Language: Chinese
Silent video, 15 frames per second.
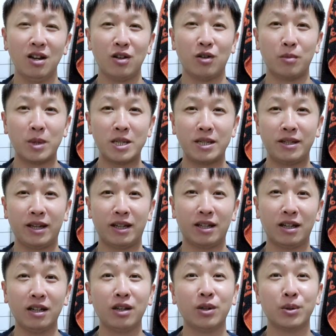我们今天
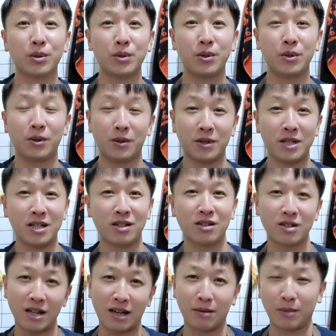呢又去活禽市
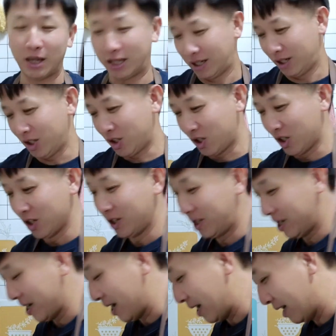场买了一只
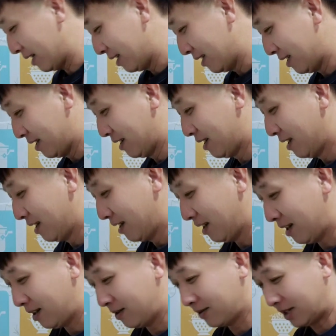鸭，
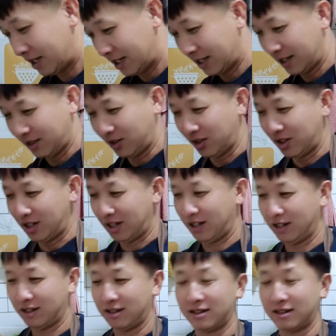好大的一只鸭，